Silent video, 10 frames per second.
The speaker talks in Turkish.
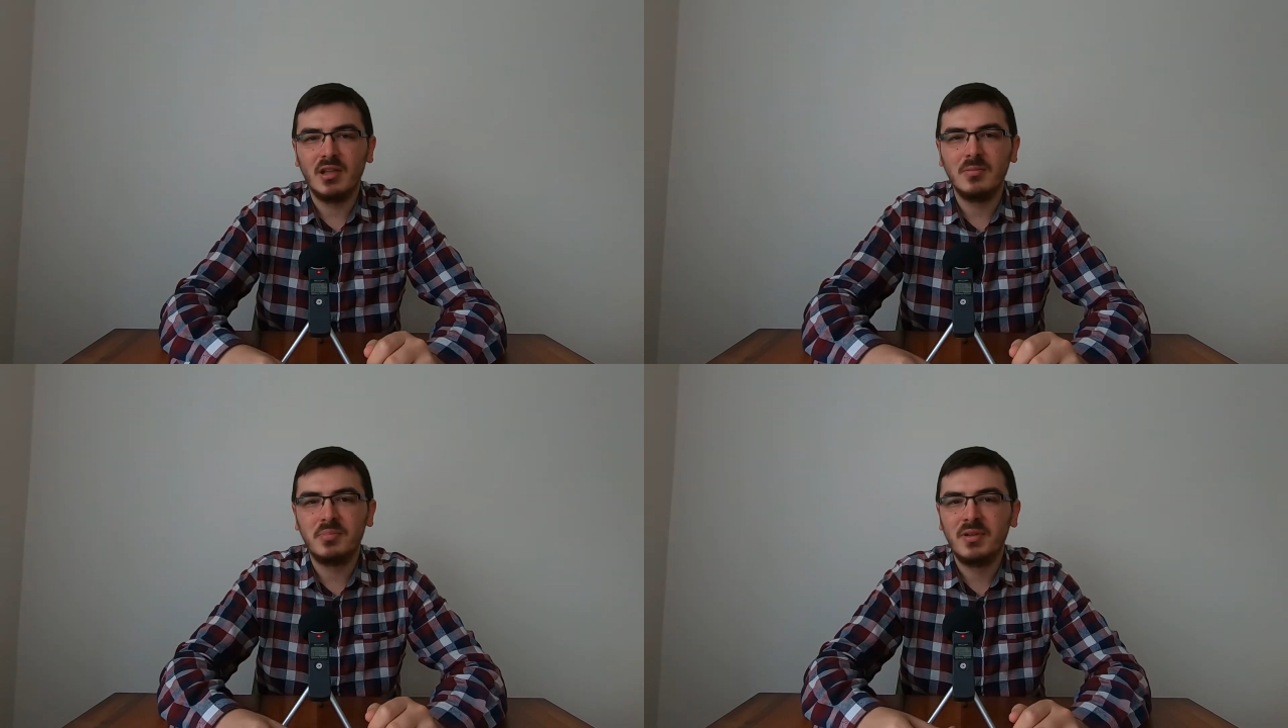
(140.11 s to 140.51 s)

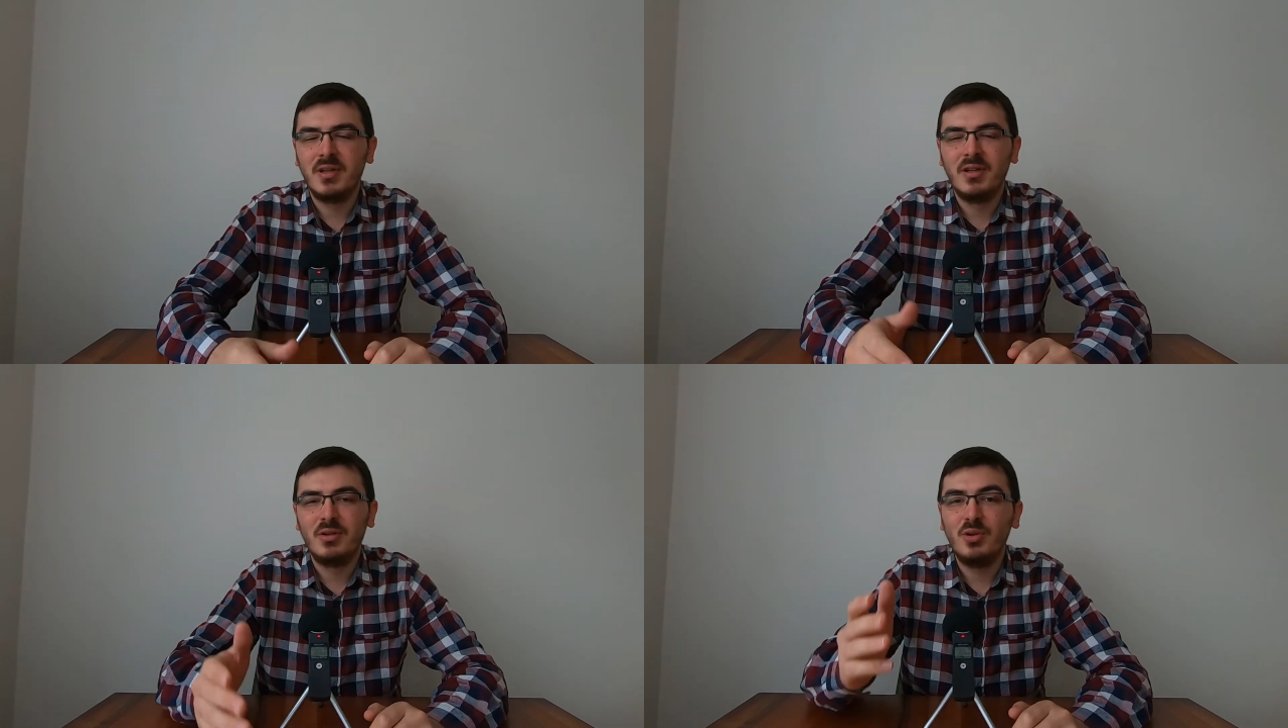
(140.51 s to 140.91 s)
alıp
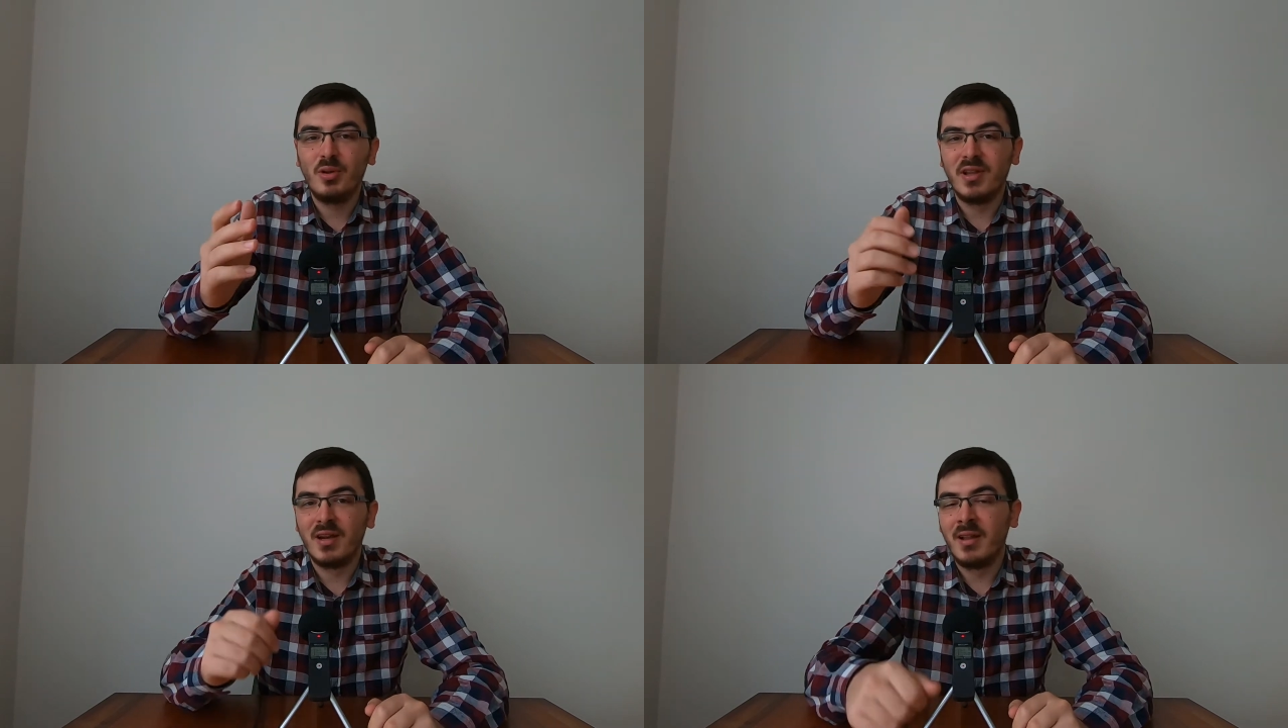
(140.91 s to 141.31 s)

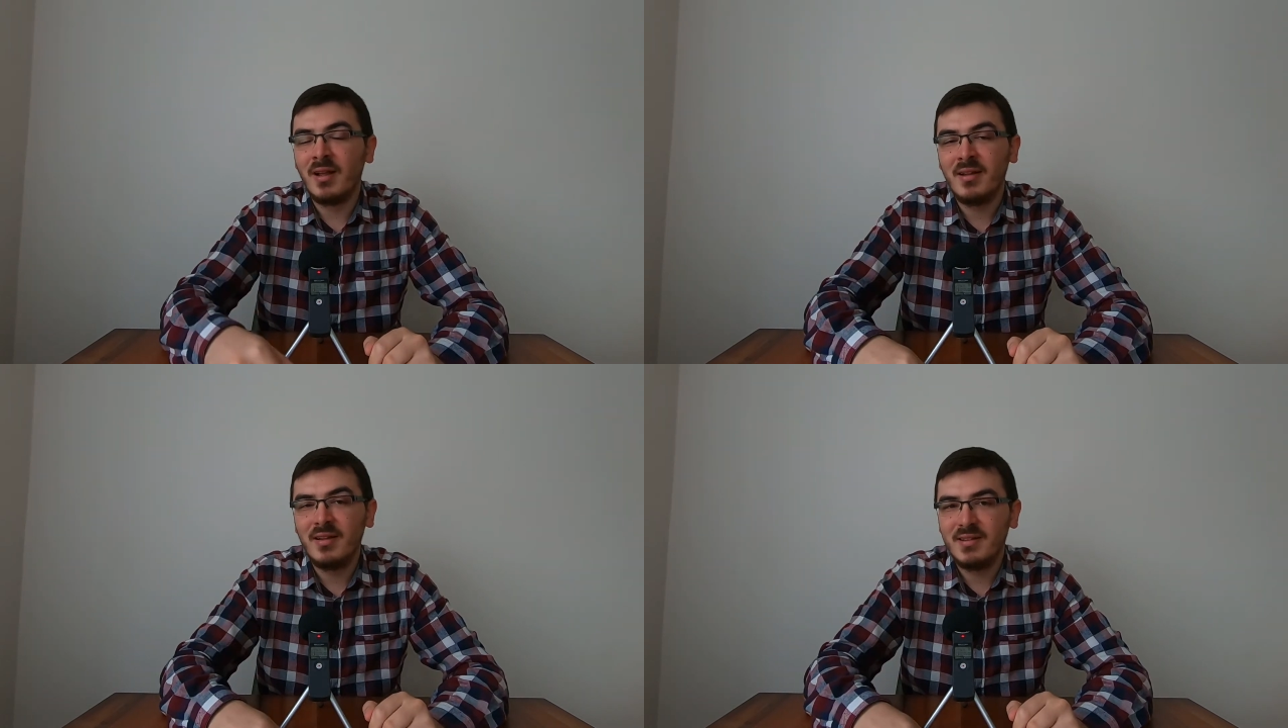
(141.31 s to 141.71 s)

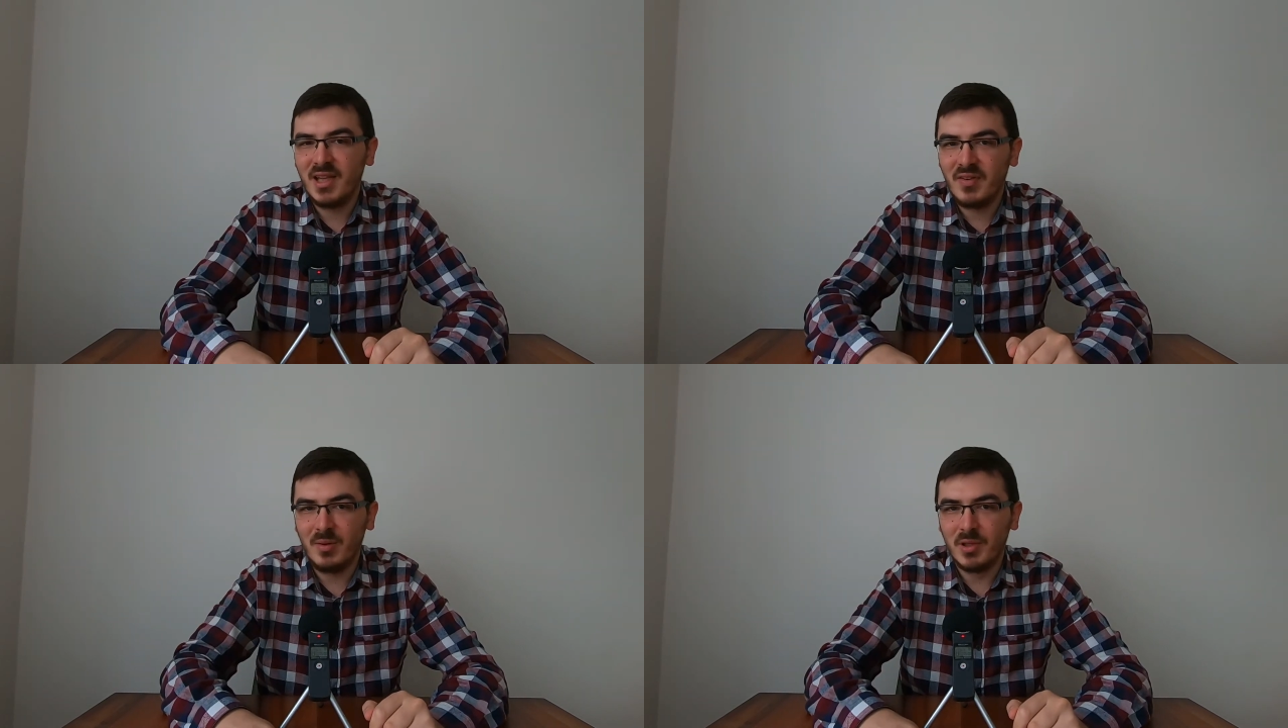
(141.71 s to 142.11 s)
yollarına
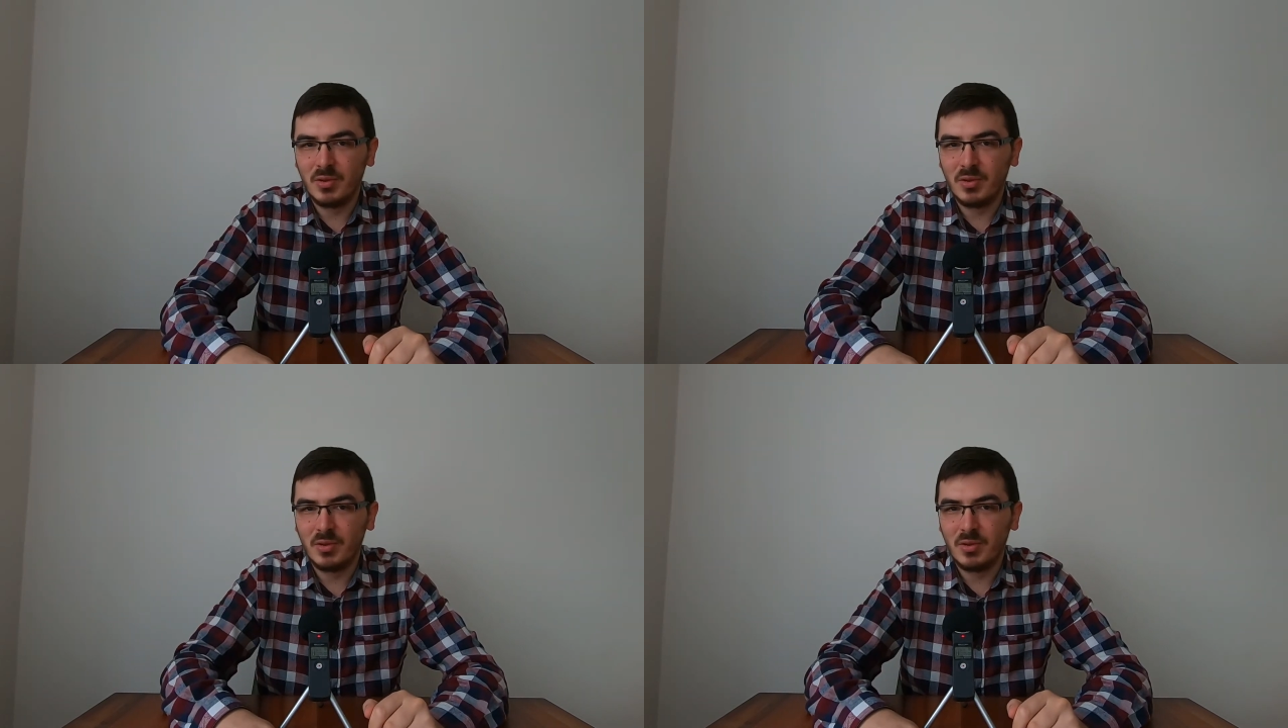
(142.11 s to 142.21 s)
devam